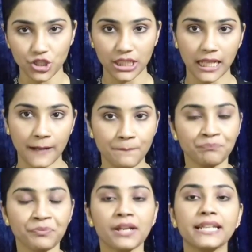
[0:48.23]
पहुंचते थे
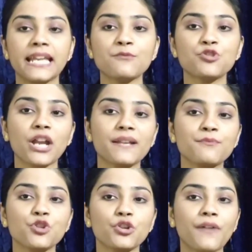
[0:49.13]
डीएम
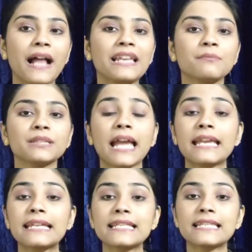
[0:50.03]
सौरभ जोरवाल ने
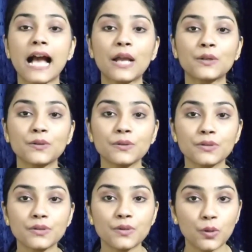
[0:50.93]
बताया कि चारों
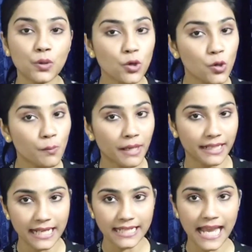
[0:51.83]
लोगों को
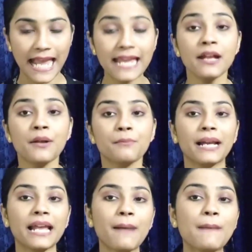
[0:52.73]
पकड़ा गया है
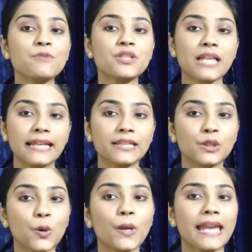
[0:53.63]
बड़ा बाबू सहित
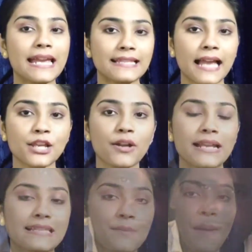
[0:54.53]
दो एएसआई
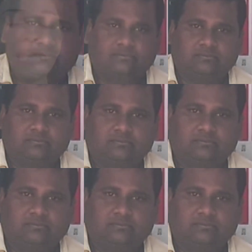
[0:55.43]
और एक सिपाही भी